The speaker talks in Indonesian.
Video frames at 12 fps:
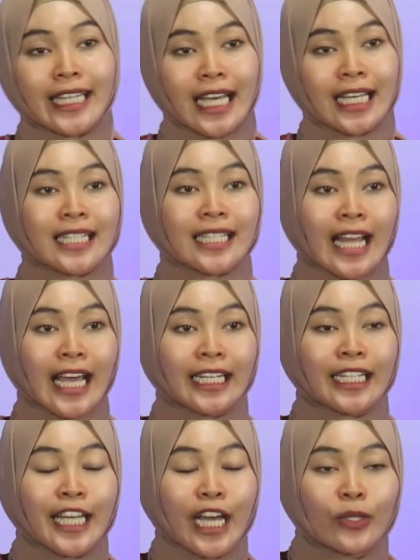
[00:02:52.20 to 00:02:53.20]
tes. Nah,
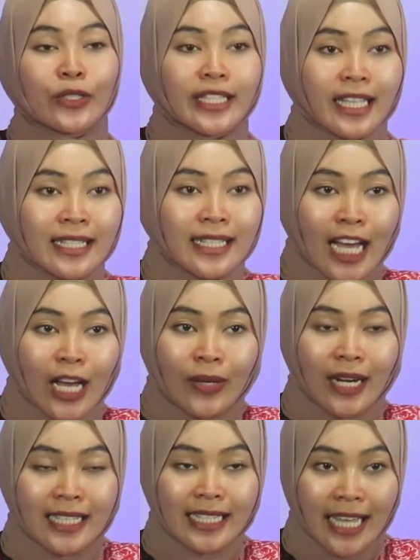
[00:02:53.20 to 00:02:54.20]
ini dia uji tes
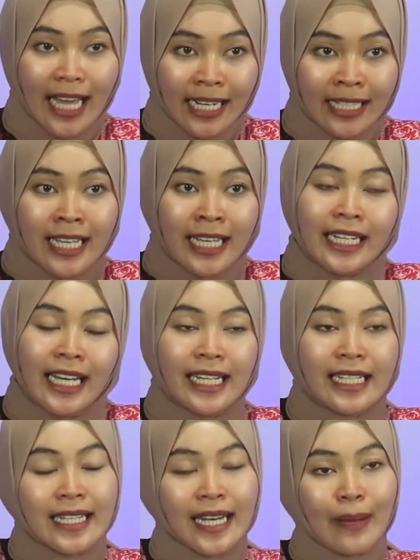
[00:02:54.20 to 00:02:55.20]
keakurasian
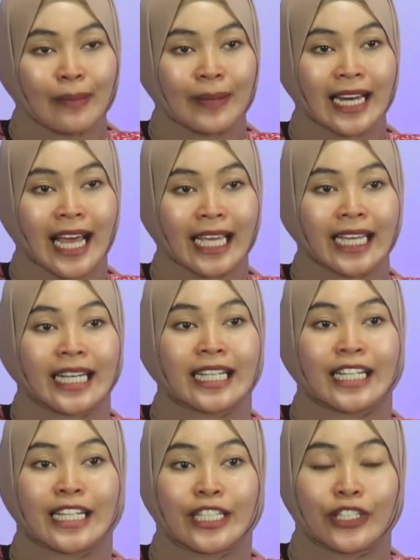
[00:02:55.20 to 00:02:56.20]
dari senapan
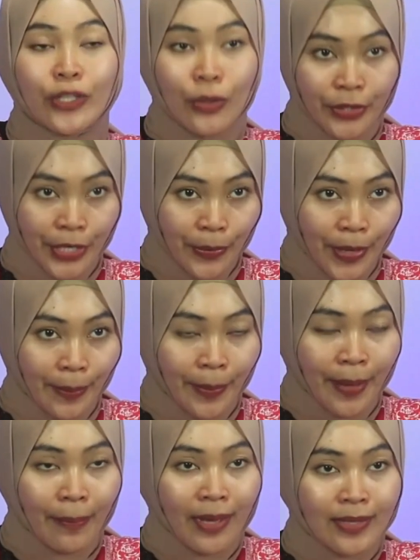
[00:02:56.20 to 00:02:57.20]
angin gejluk
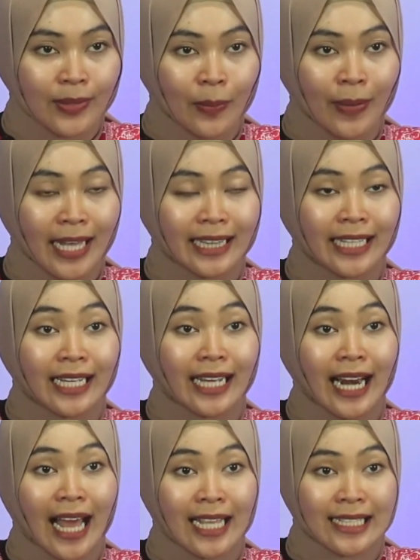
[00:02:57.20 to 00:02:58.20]
DWP Pasopati
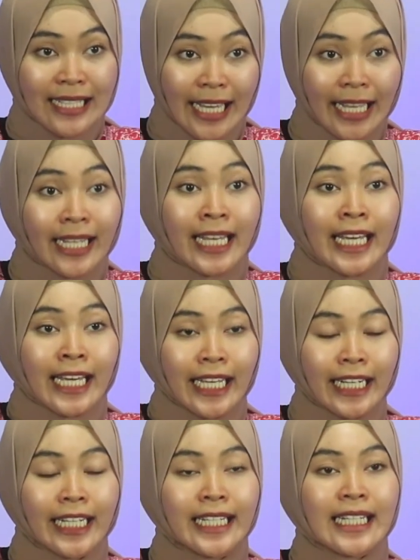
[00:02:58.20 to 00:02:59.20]
Klasik.
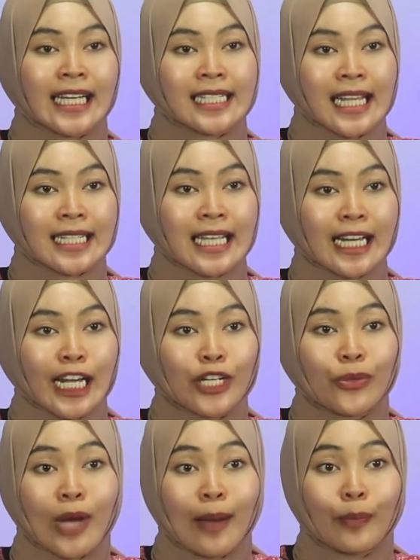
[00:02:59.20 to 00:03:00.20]
Ini dengan
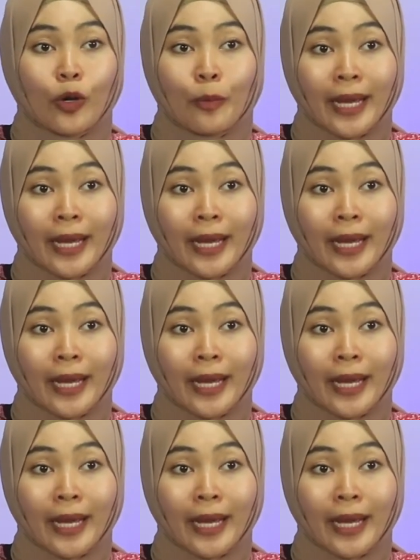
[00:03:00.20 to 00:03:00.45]
sasaran 20